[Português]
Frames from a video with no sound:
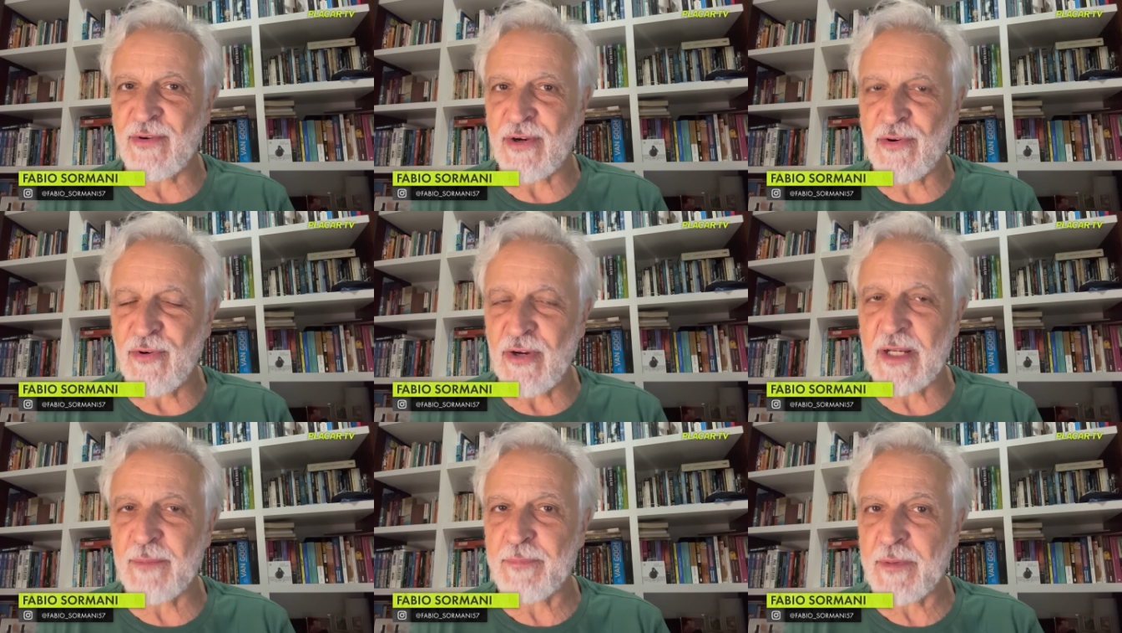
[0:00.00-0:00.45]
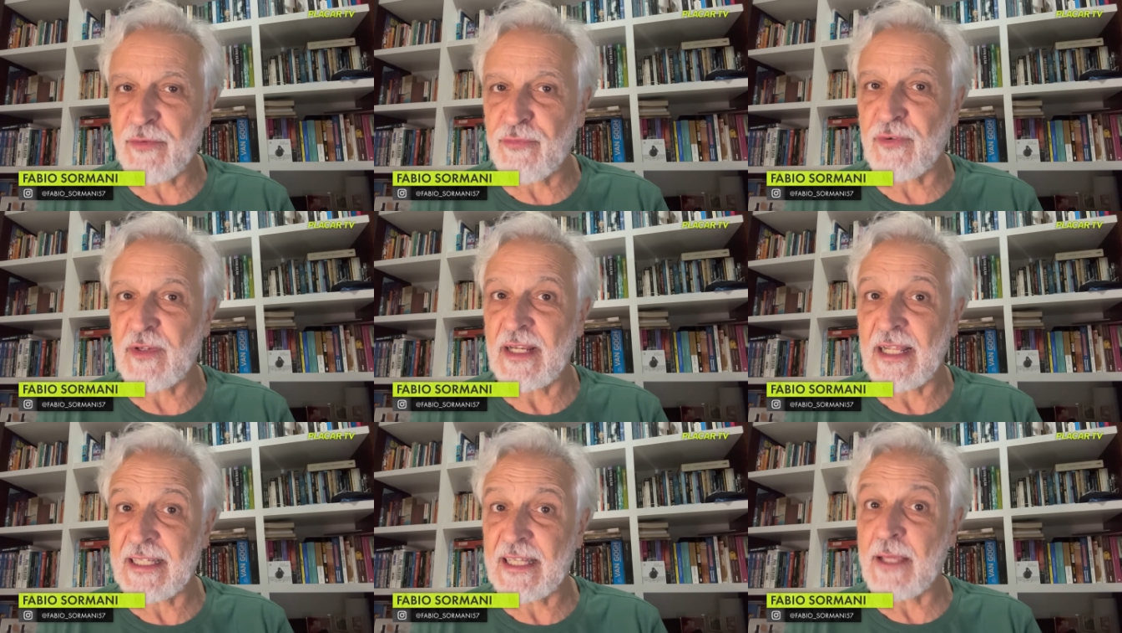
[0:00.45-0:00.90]
agora para
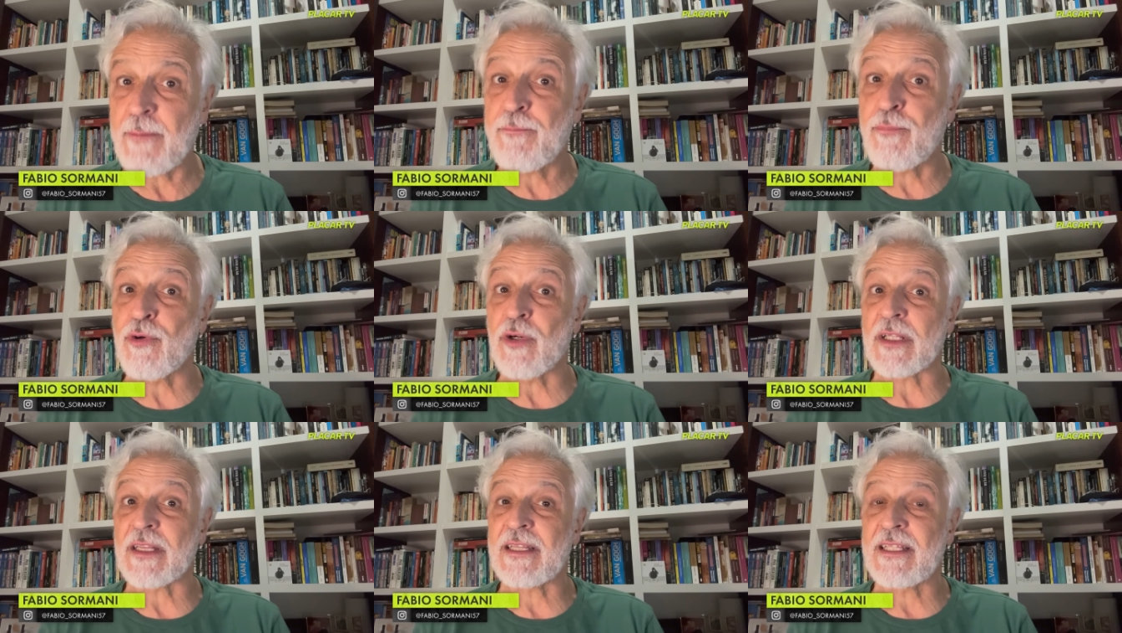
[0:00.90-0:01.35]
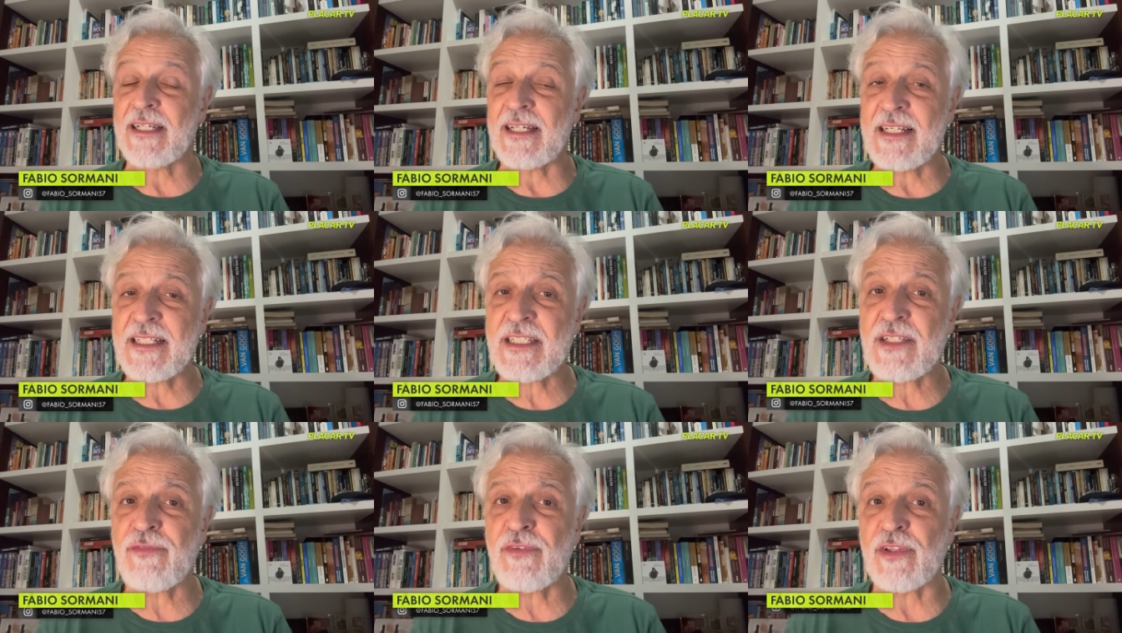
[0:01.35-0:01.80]
falar da
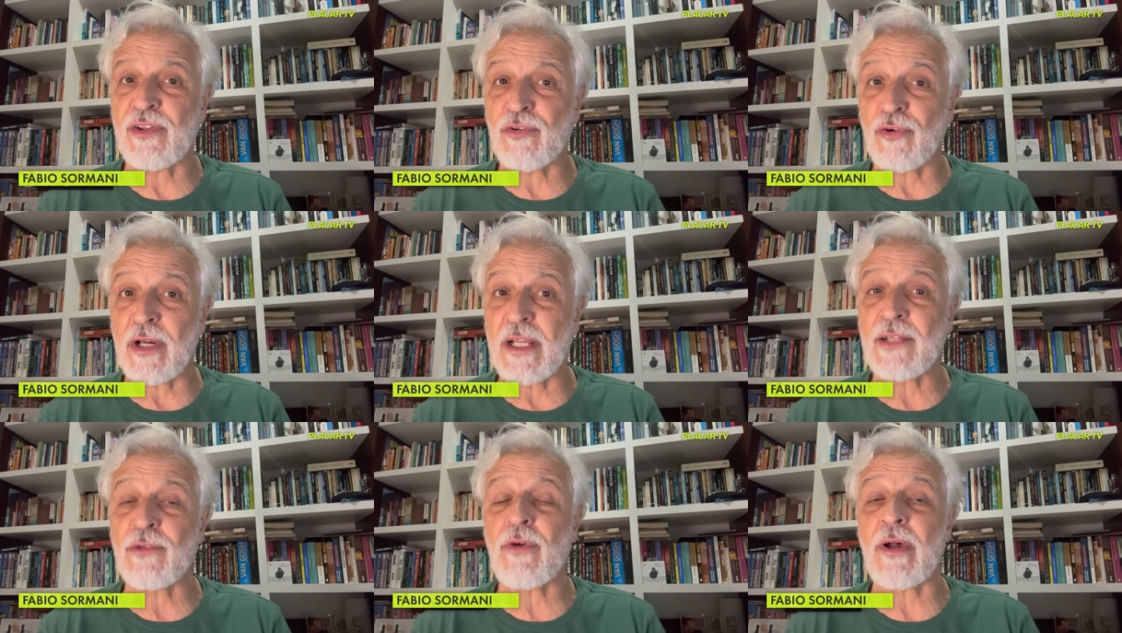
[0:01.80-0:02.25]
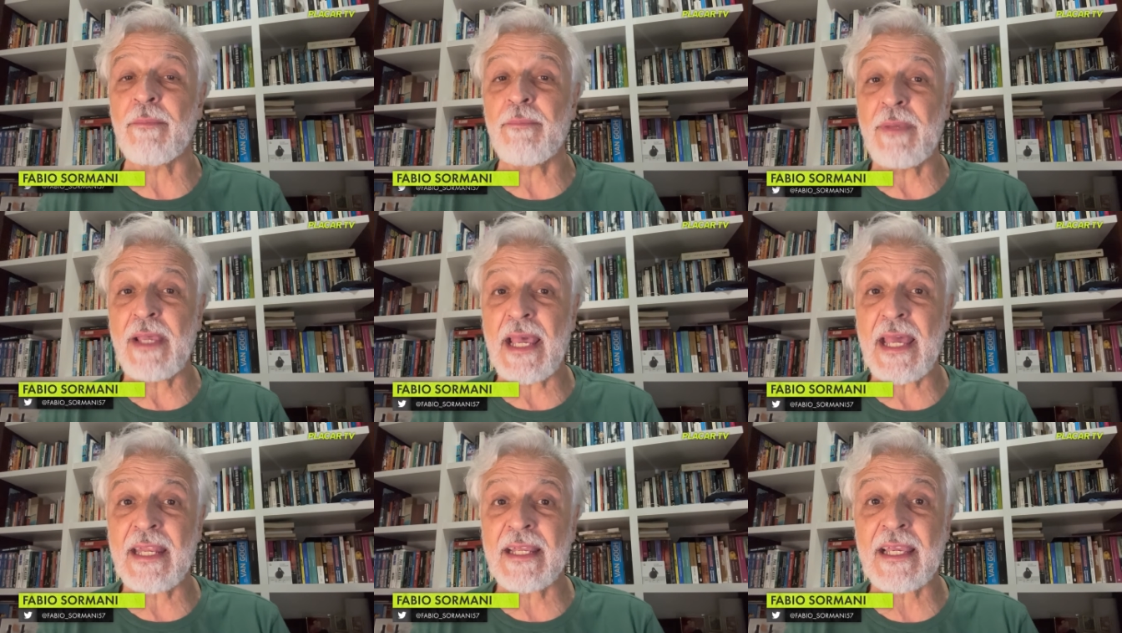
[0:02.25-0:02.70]
importante vitória do
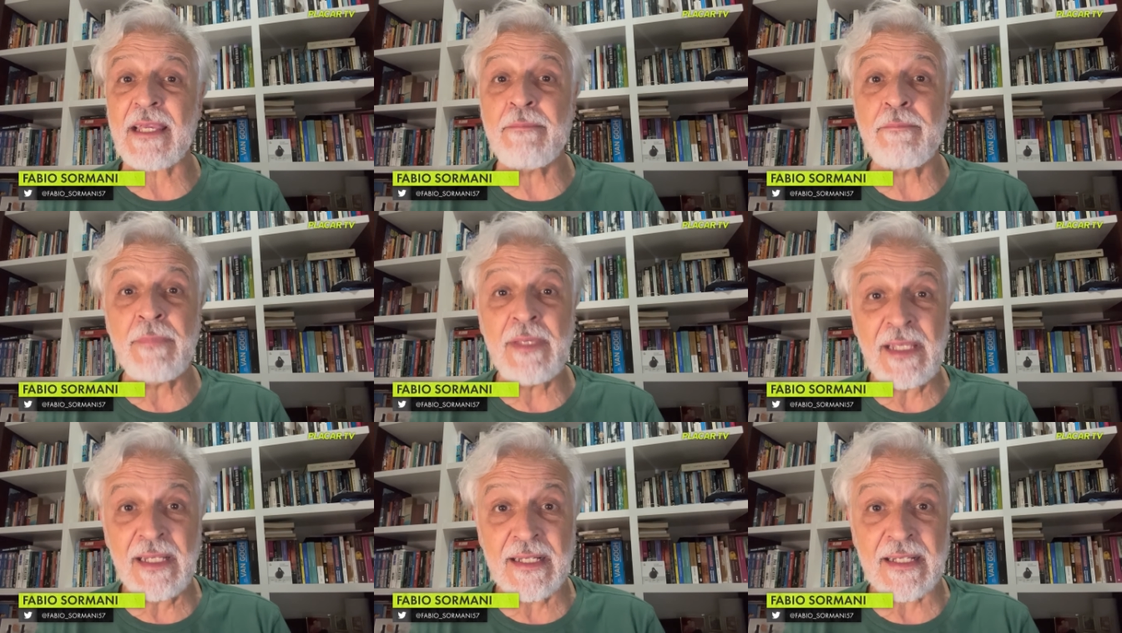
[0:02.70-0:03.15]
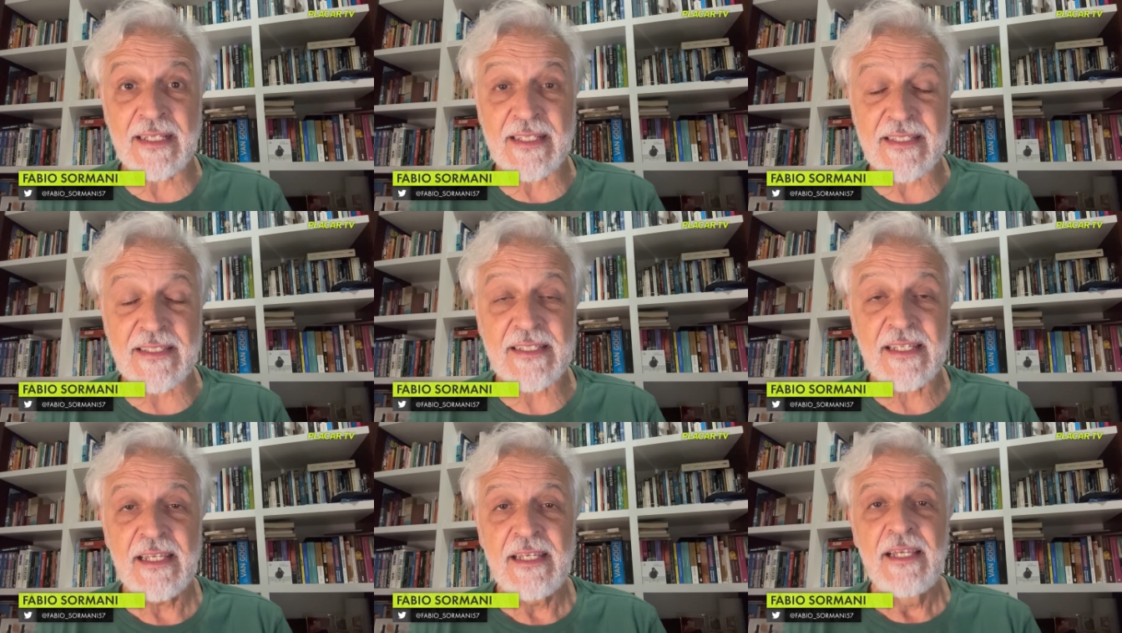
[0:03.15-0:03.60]
América em
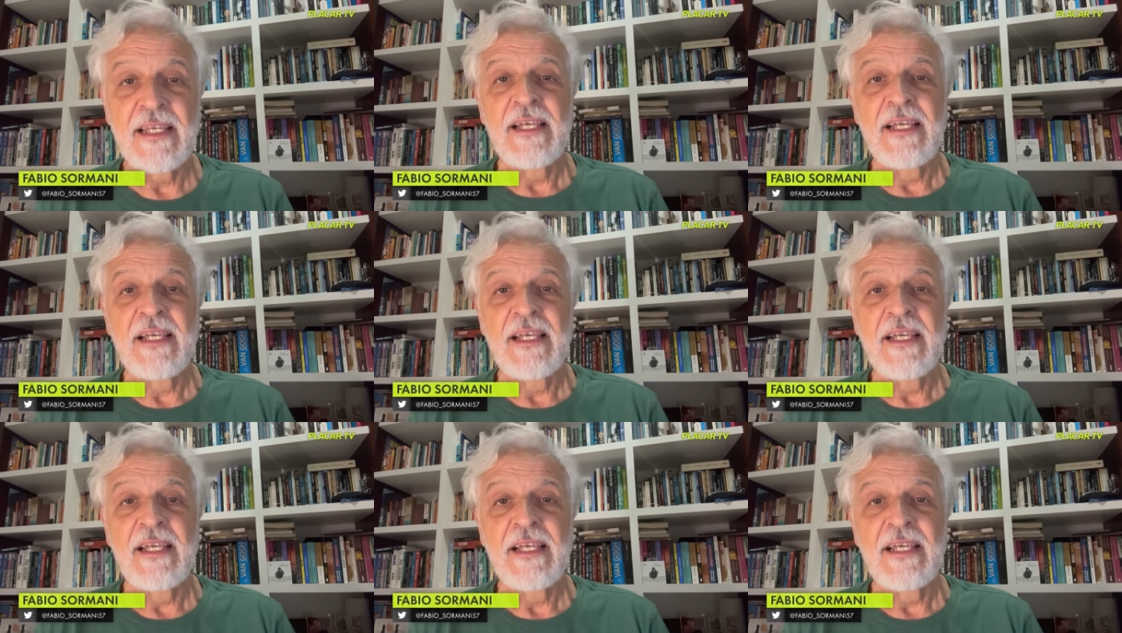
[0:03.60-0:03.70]
Minas,